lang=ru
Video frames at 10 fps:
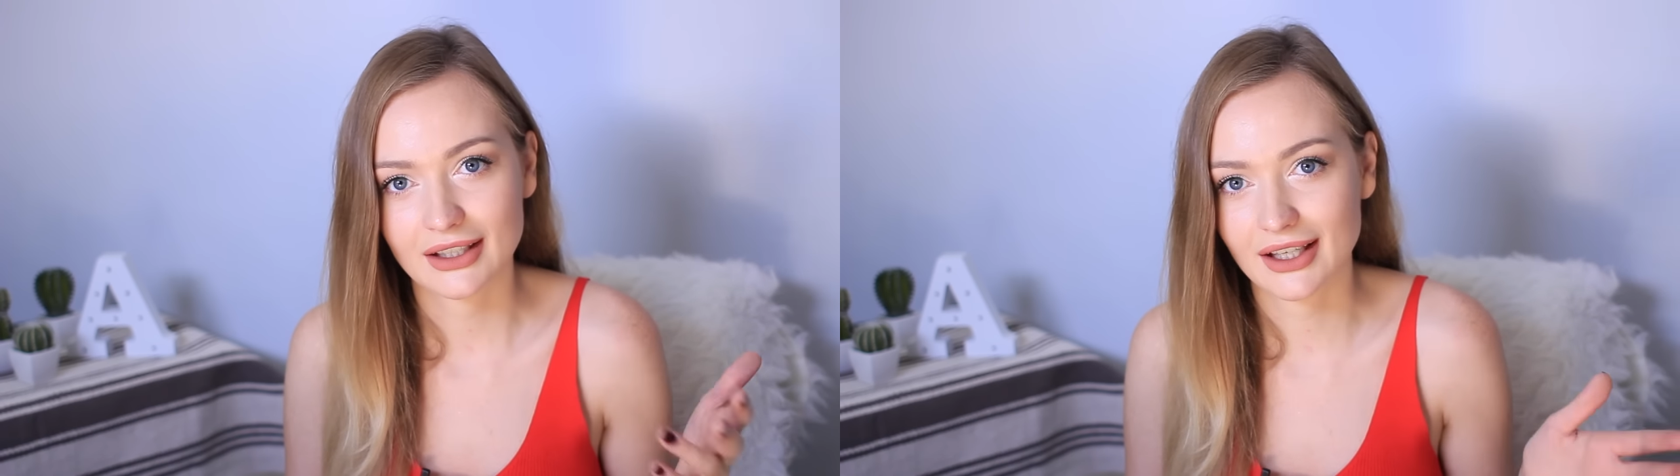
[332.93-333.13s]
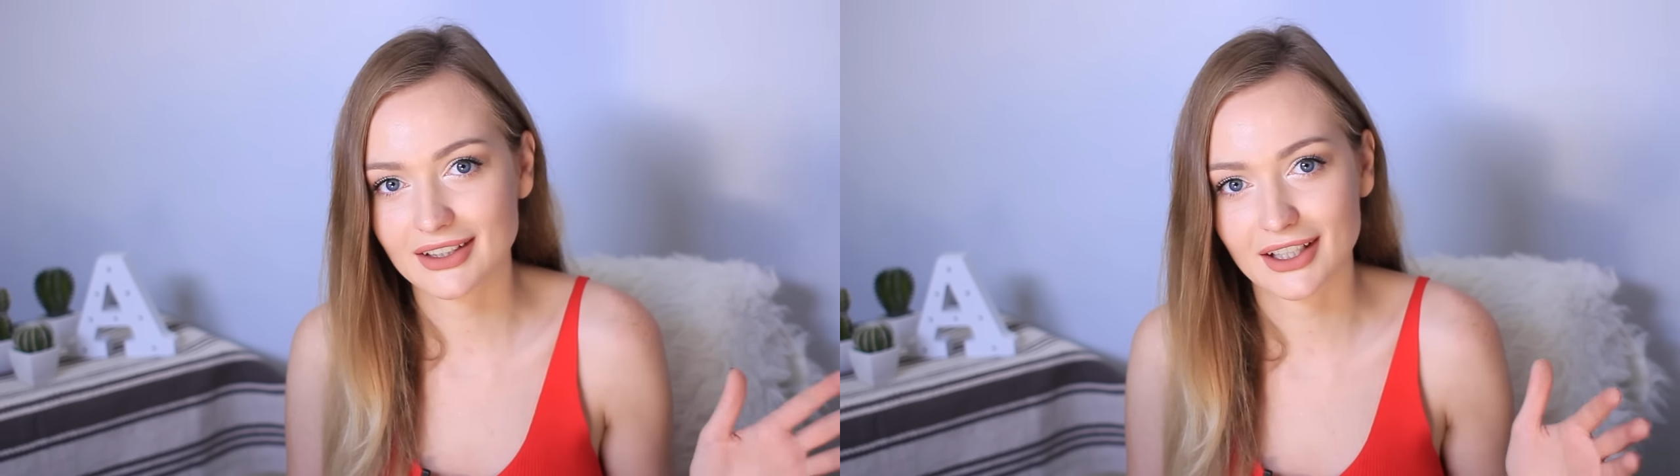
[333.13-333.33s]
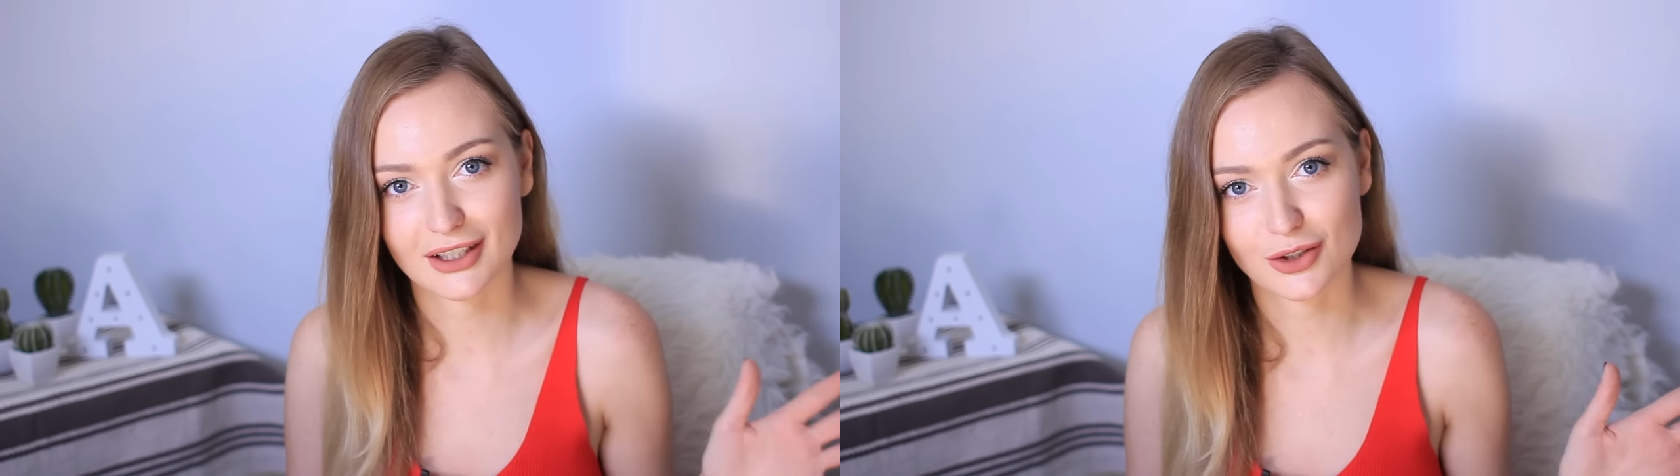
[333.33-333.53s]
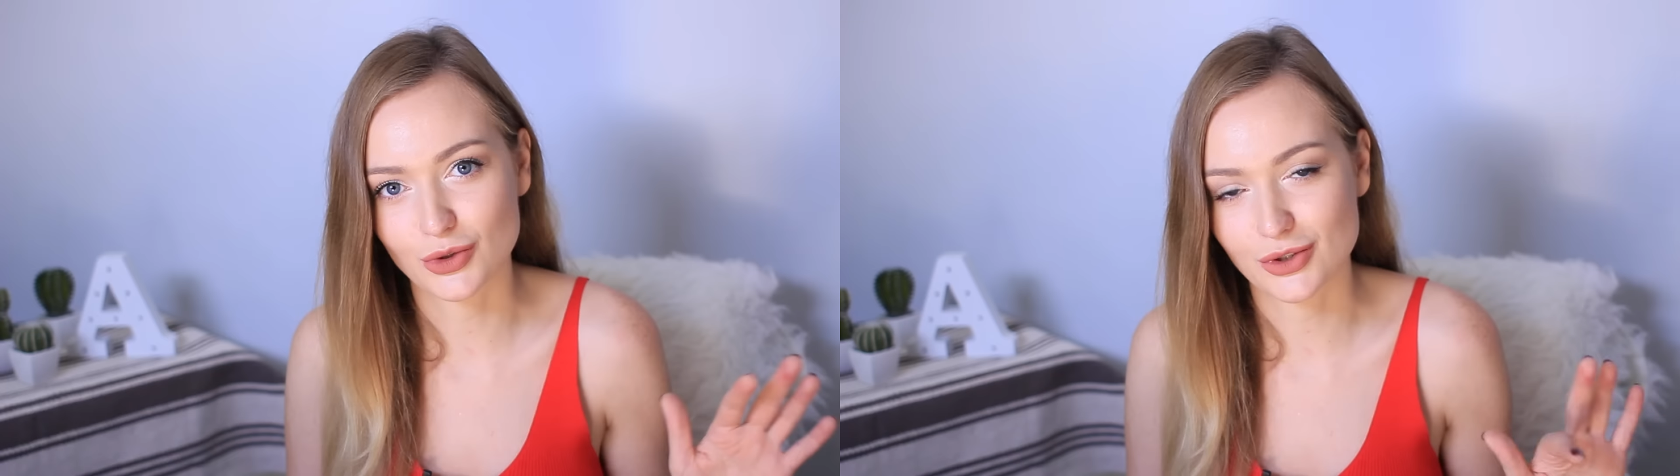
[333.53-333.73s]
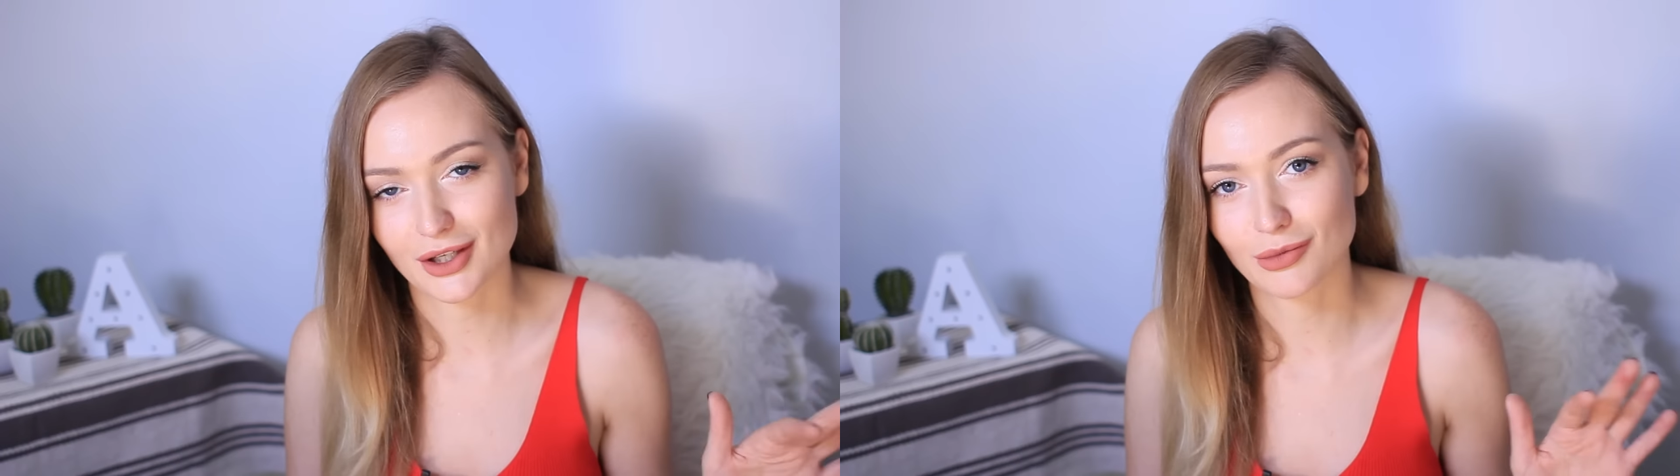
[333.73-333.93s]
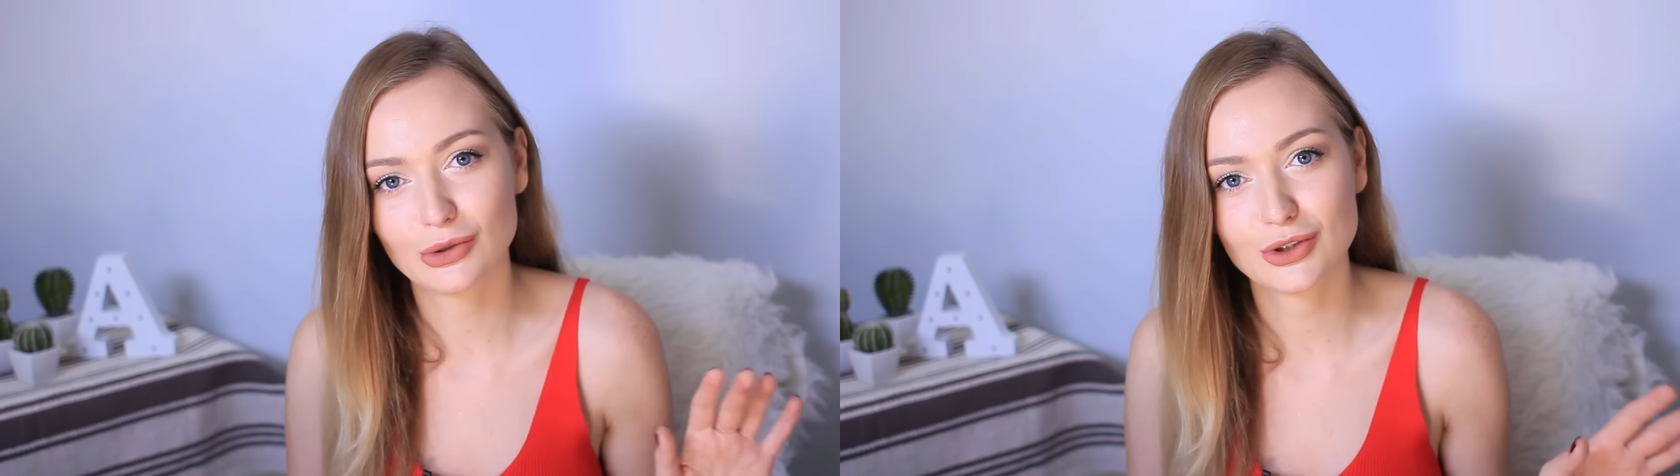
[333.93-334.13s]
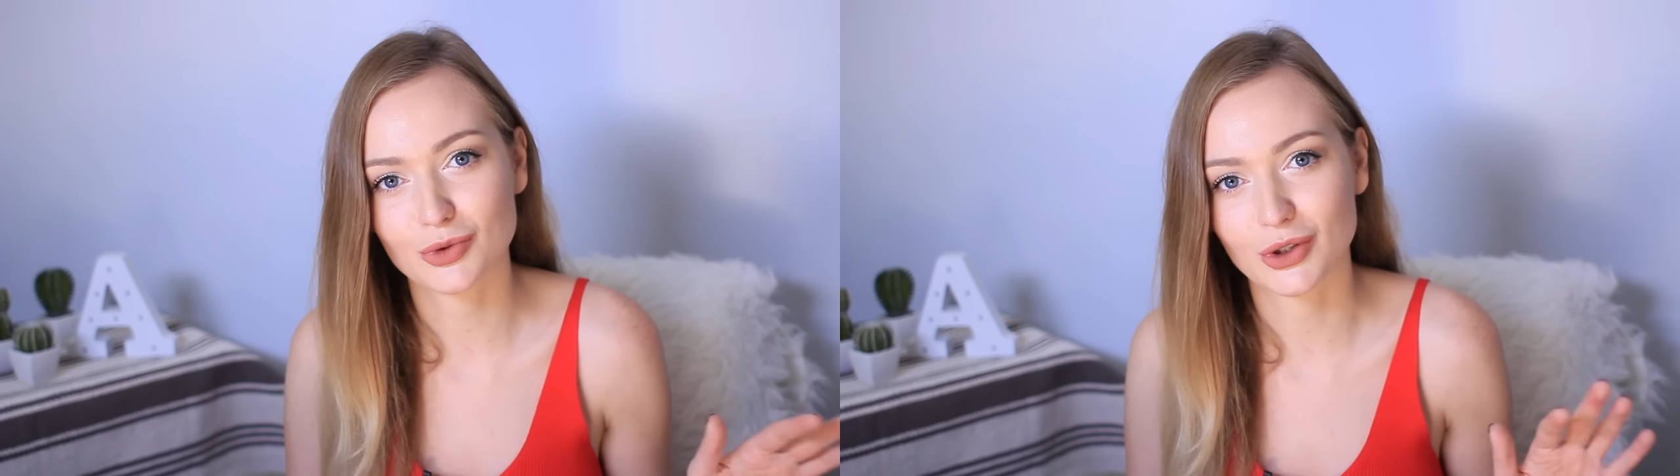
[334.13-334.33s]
я не отношусь к тем людям,